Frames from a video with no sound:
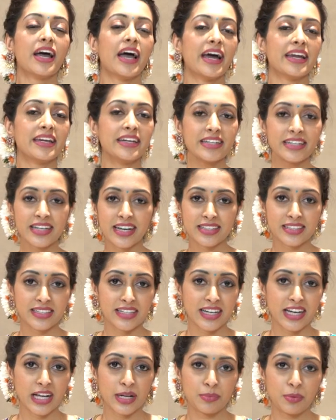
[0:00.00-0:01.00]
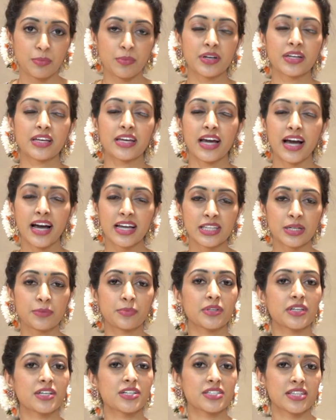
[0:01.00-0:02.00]
అండ్ ఇండియా అంతటా కలిపి మనకి
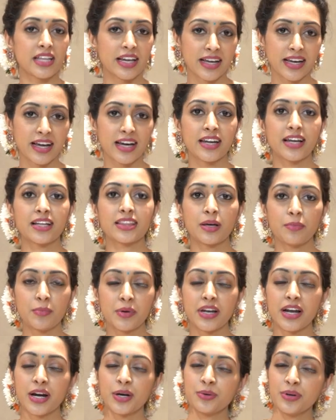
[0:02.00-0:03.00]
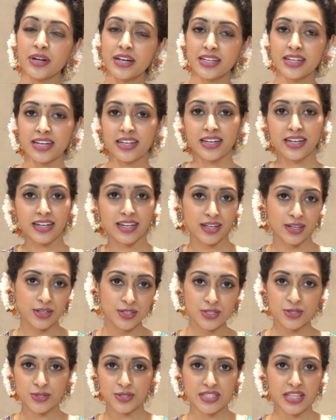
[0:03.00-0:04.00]
ఆంధ్రప్రదేశ్ తెలంగాణ తమిళనాడు అండ్ కర్ణాటకలో
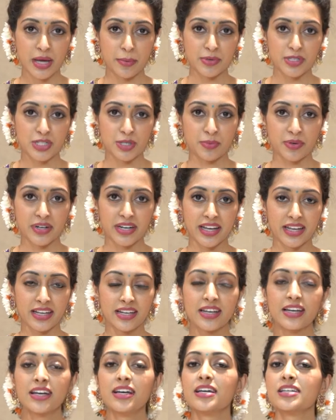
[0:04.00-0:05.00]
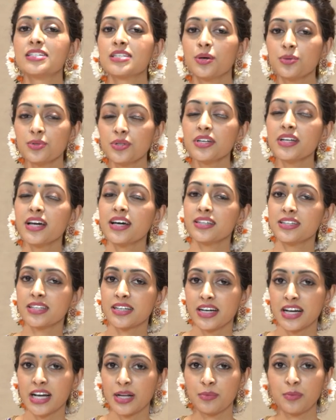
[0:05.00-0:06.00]
స్టోర్స్ స్థాపించబడ్డాయి సౌత్ ఇండియా
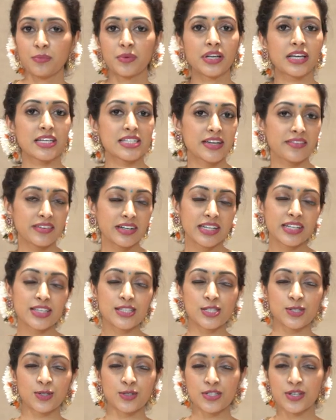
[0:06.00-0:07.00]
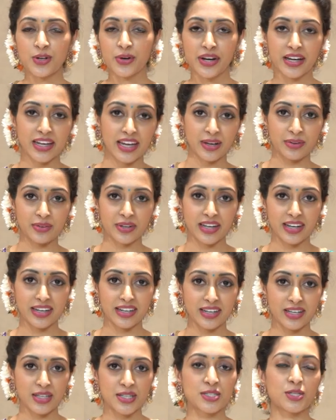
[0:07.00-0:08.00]
అంతటా కలిపి మనకి సెవెంటీన్ స్టోర్స్ లొకేట్ అయి
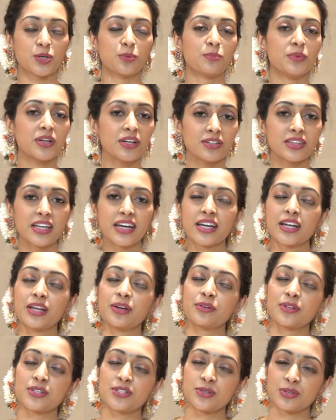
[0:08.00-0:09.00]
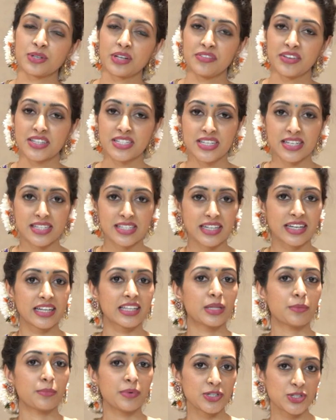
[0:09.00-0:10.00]
ఉన్నాయండి సో మీకు దగ్గరలో ఉన్న స్టోర్కి విచ్చేసి
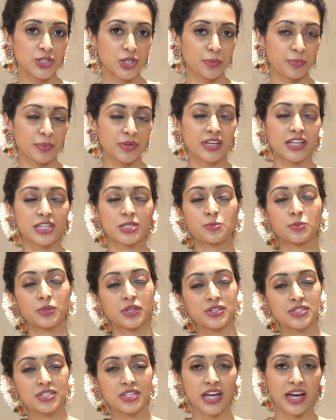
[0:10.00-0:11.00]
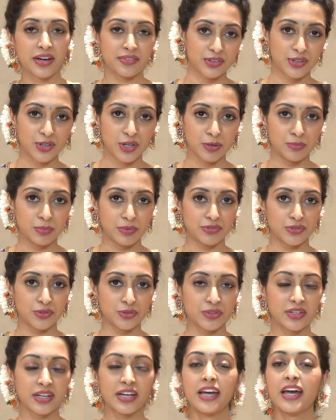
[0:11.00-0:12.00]
గెట్ ద బెస్ట్ షాపింగ్ ఎక్స్పీరియన్స్ ఐ హావ్ గాడ్
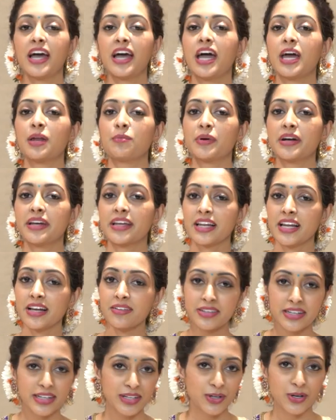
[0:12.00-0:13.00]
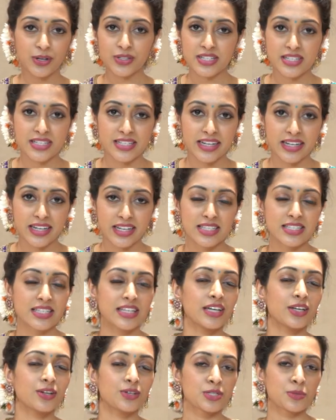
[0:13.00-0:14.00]
బిఫోర్ అండ్ మరి లవ్లీ అండ్ గాడ్జెస్ లేడీస్
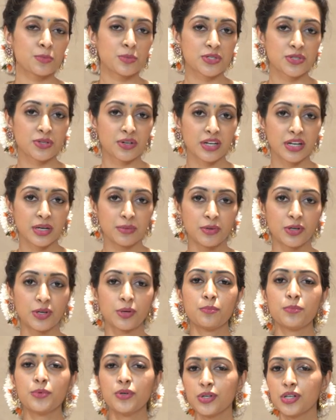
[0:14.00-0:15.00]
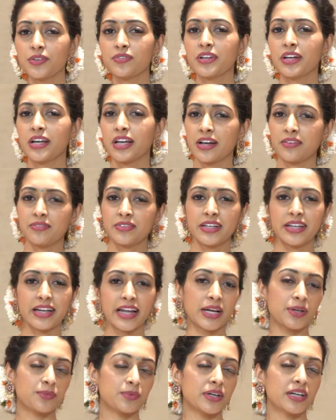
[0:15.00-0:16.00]
ఈ రోజు ఎపిసోడ్లో నేను మీకు బ్యూటిఫుల్ అండ్ లవ్లీ
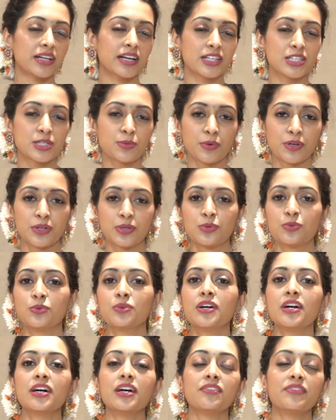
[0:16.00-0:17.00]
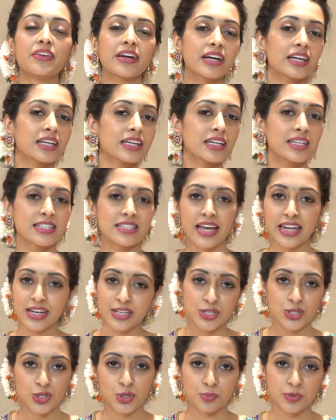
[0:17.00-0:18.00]
లైట్ వెయిట్ కంచిపట్టు వెంకటగిరి
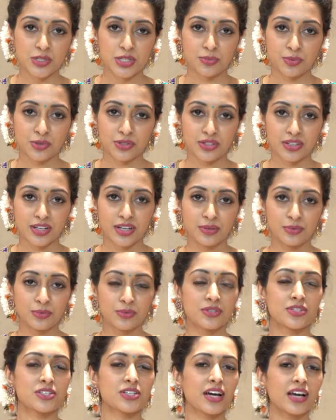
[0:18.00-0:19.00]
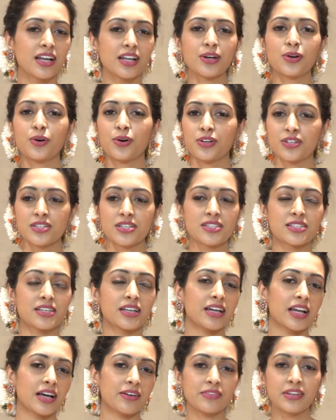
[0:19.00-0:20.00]
శారీస్ చూపించబోతున్నాను చాలా గార్జియస్
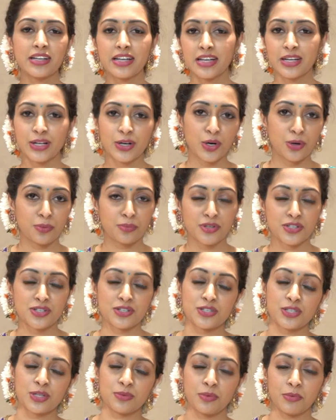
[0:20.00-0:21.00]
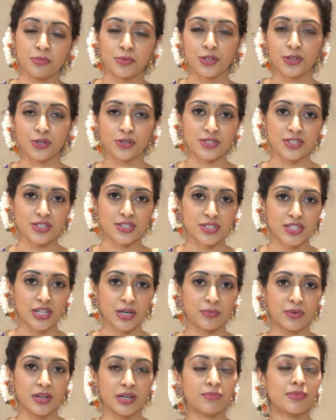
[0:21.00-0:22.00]
అండ్ లవ్లీ కలర్ తో మేము ముందుకు
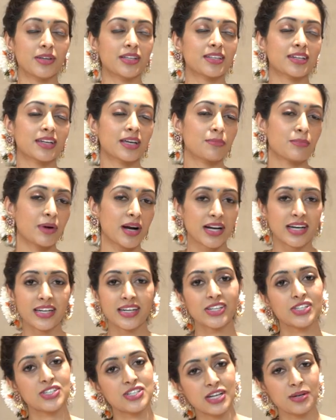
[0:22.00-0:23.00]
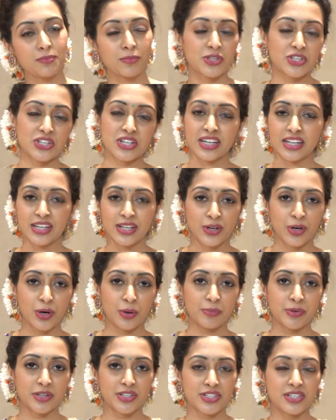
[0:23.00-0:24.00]
వచ్చేస్తున్నాం అండి మీ అందరికీ బాగా నచ్చే నచ్చే కలర్
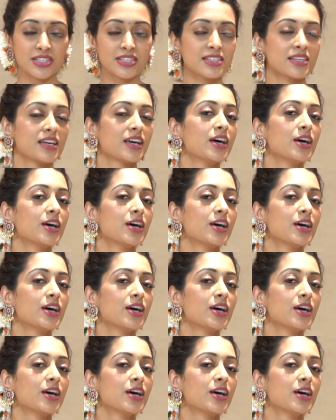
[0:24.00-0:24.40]
కాంబినేషన్స్